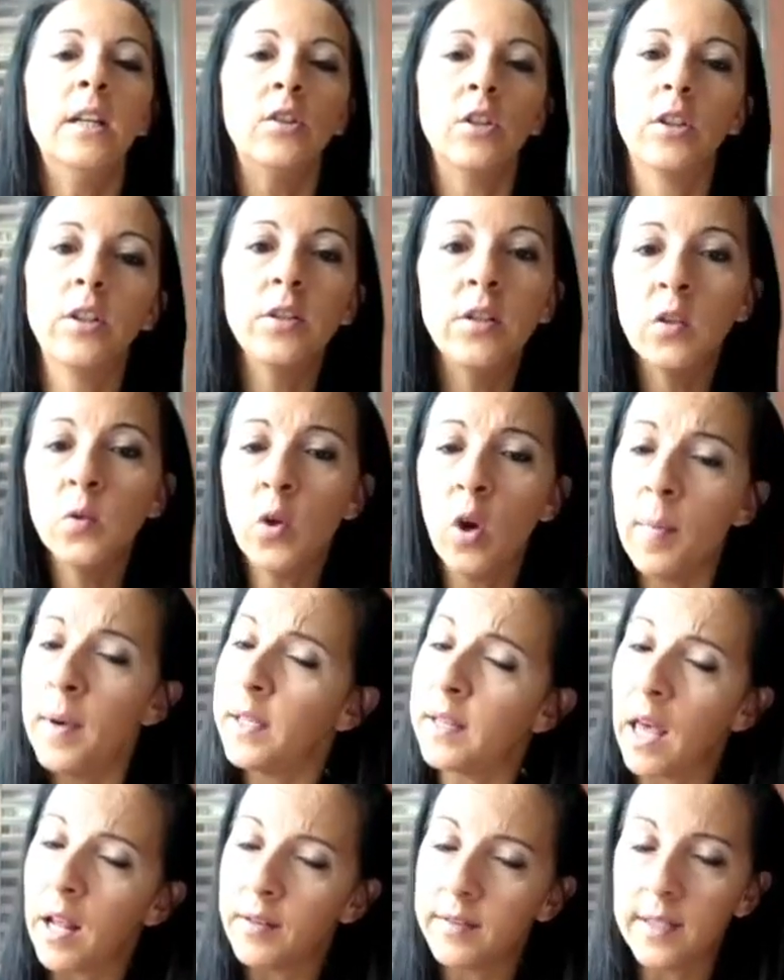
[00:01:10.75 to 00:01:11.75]
Todos os
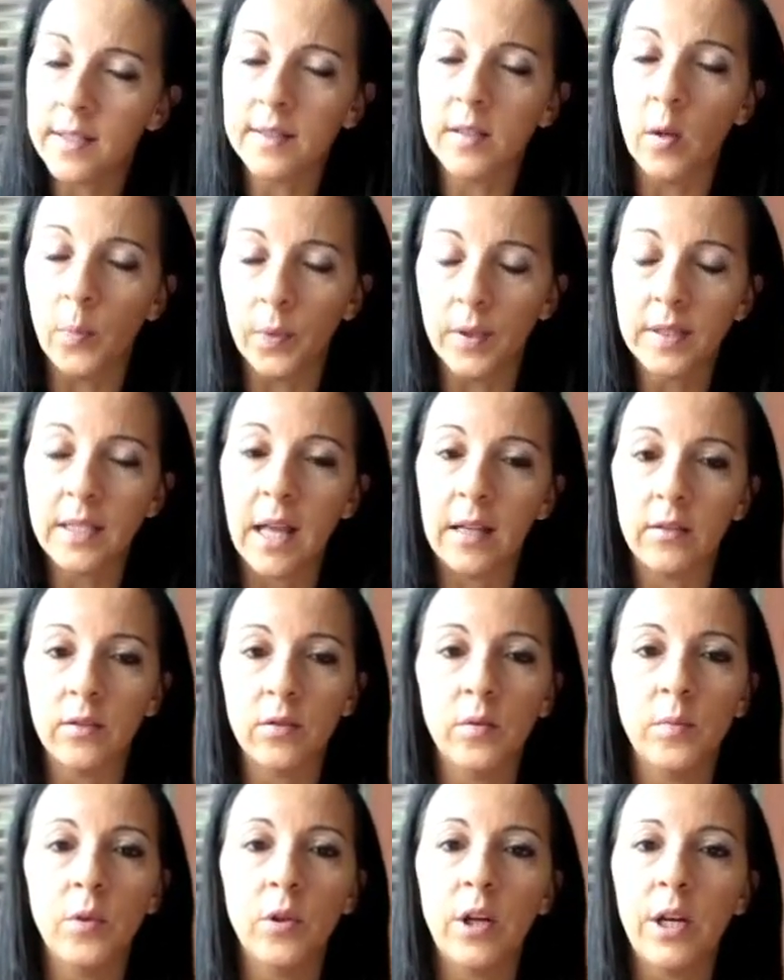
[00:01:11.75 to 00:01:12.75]
comentários que são
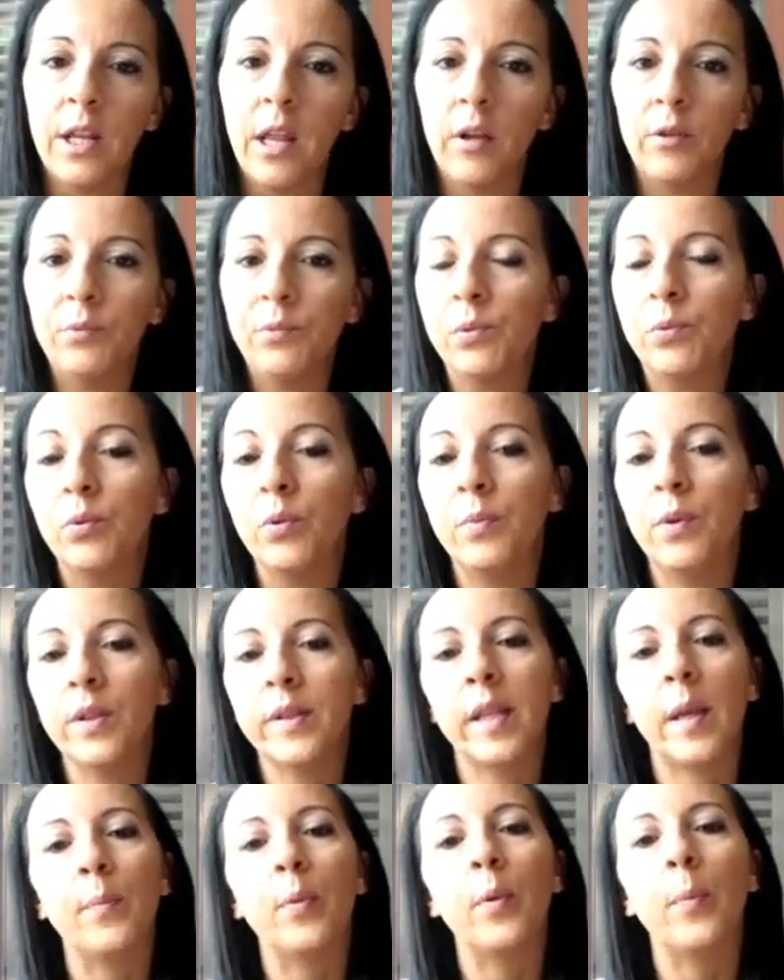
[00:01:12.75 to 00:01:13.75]
postados no meu canal do YouTube,
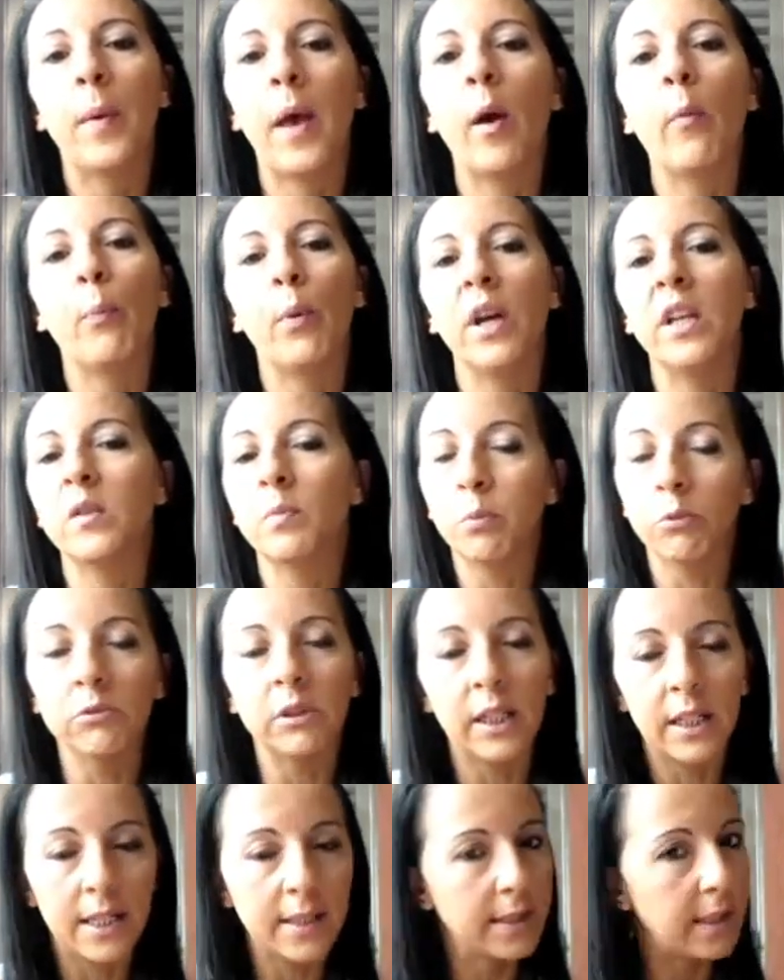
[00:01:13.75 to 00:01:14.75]
eu sempre pego pra
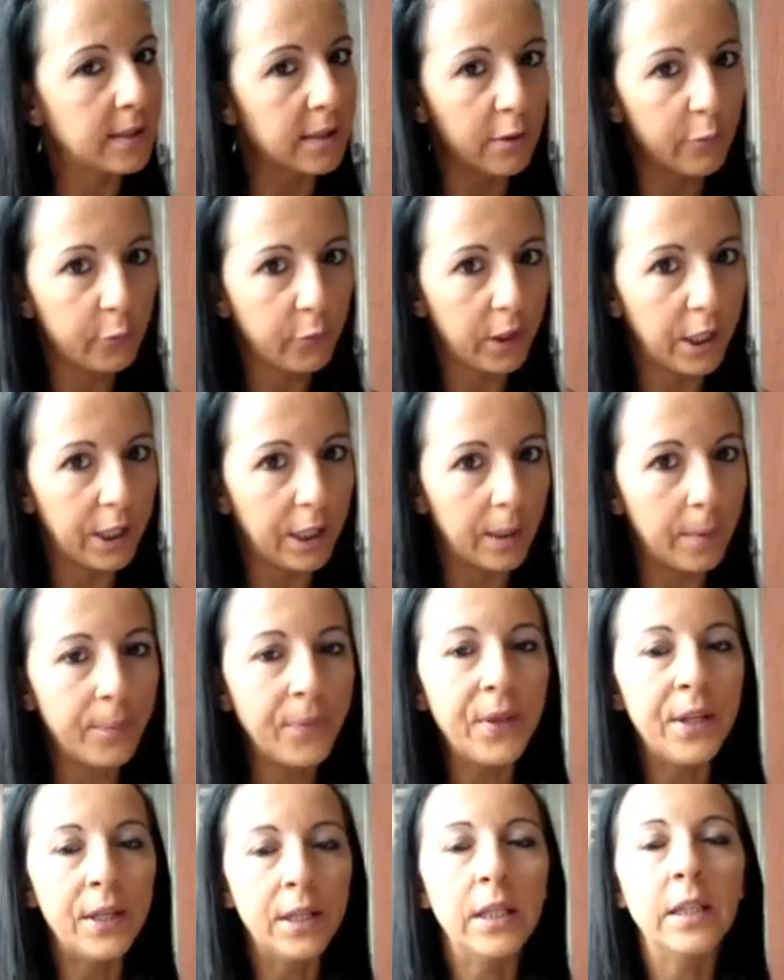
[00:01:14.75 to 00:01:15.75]
responder na sexta-feira.
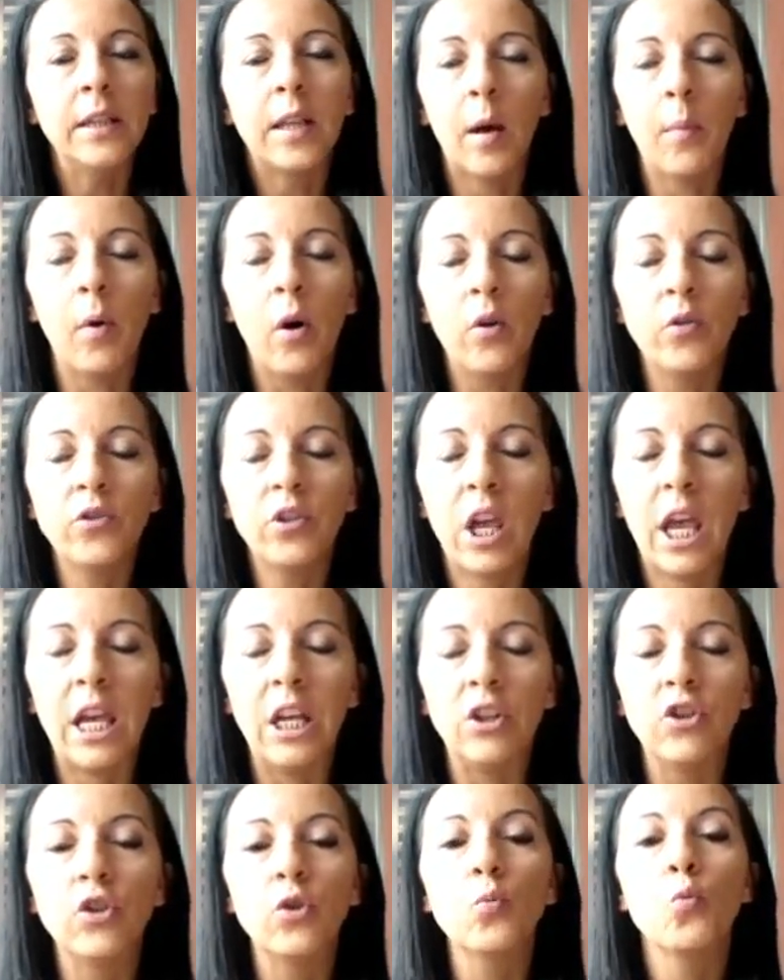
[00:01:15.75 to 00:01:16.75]
Tá bom,
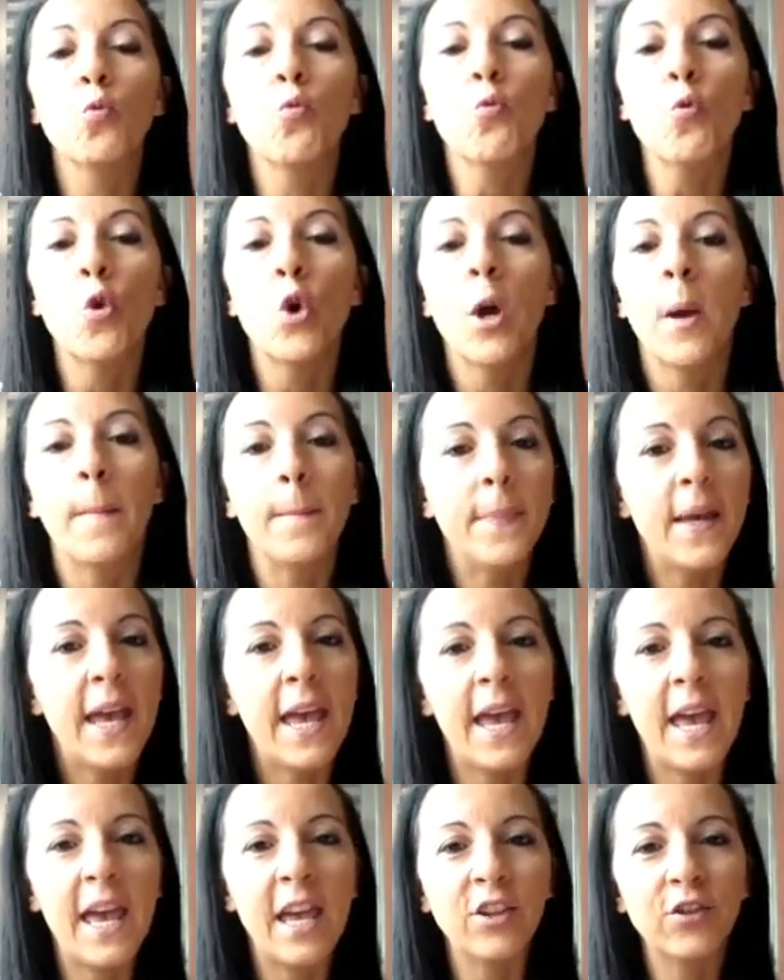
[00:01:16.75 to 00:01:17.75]
gente?
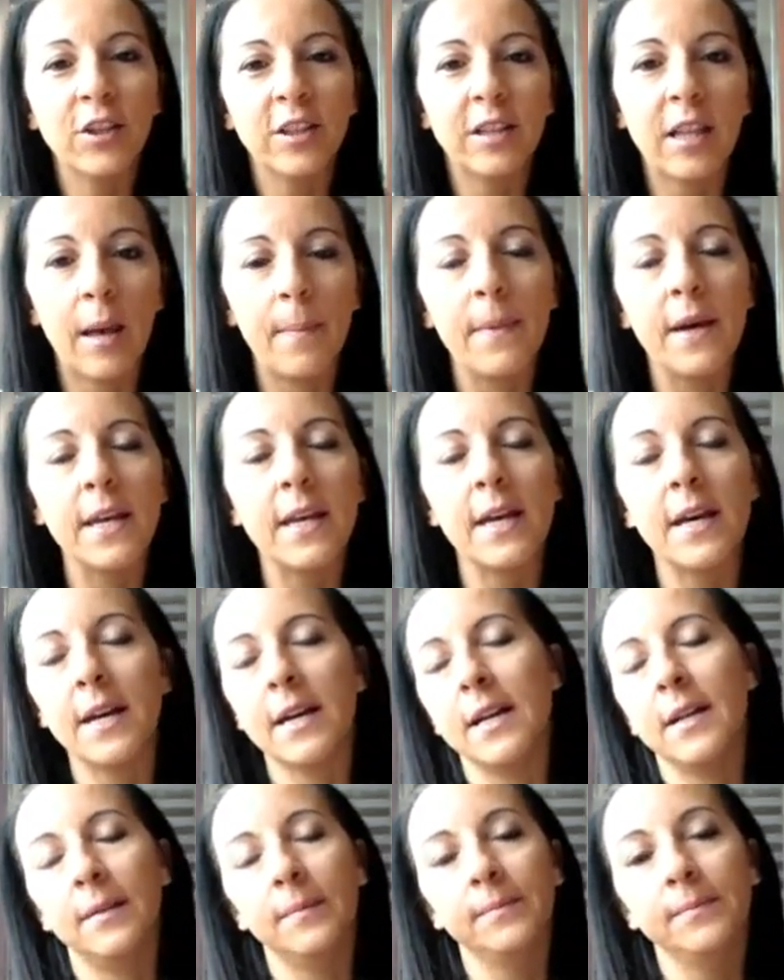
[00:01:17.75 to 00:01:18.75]
Beijo, até
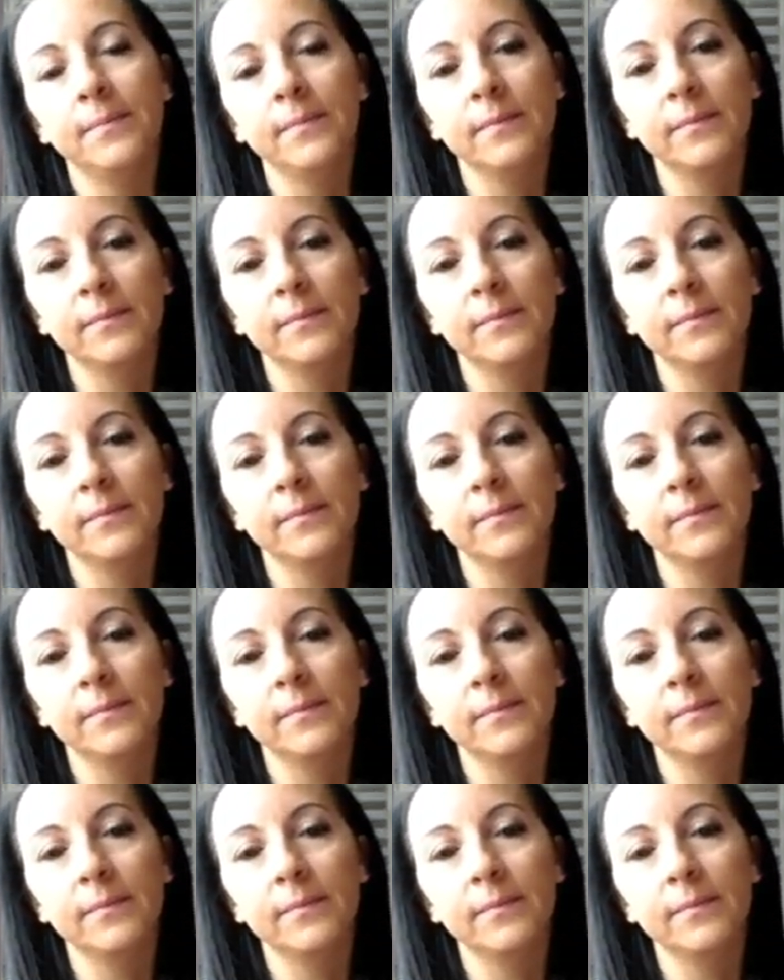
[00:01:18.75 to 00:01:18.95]
amanhã!